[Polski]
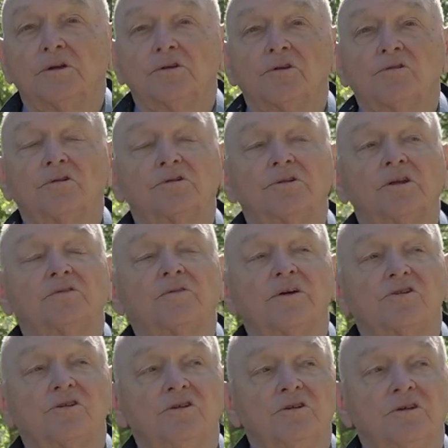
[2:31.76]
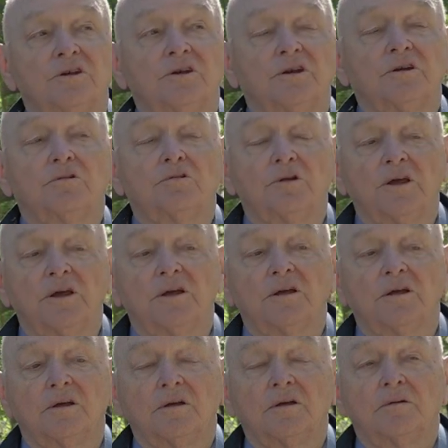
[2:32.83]
To są te dwa czynniki, które
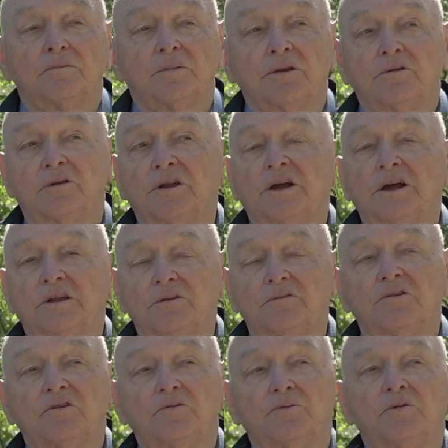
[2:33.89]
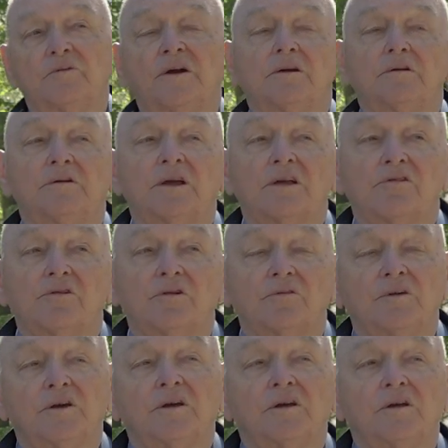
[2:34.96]
bardzo negatywnie wpływają na
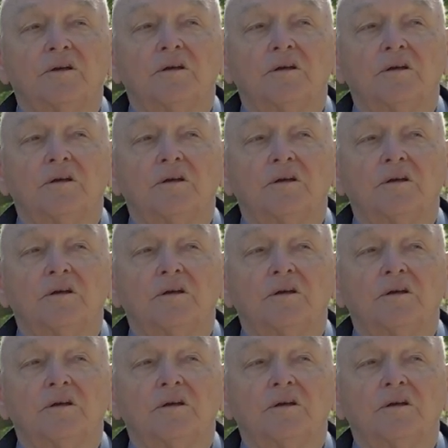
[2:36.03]
zdrowie